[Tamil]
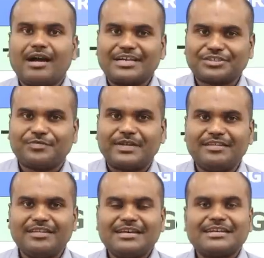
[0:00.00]

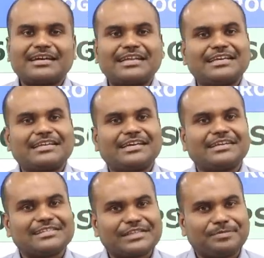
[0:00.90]
அஸ்வின் கரியர்
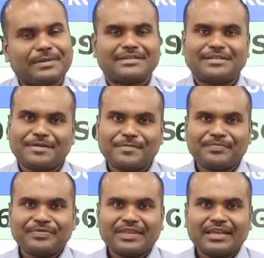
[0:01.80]
கைடன்ஸ் எக்ஸ்பர்ட்
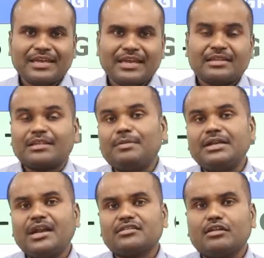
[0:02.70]

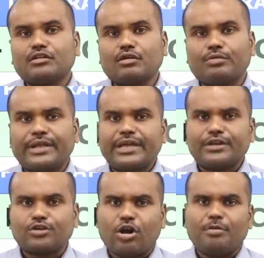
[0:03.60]
தமிழ்நாட்டில் இருக்கக்கூடிய
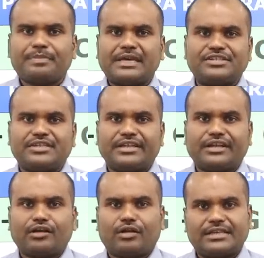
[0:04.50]
டாப்
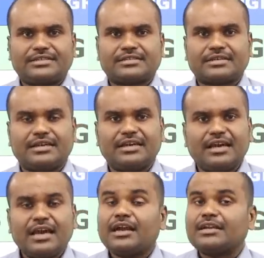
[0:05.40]
இன்ஜினியரிங் காலேஜஸ்க்கு
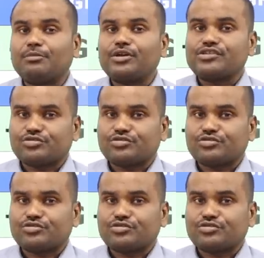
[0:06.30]
நம்முடைய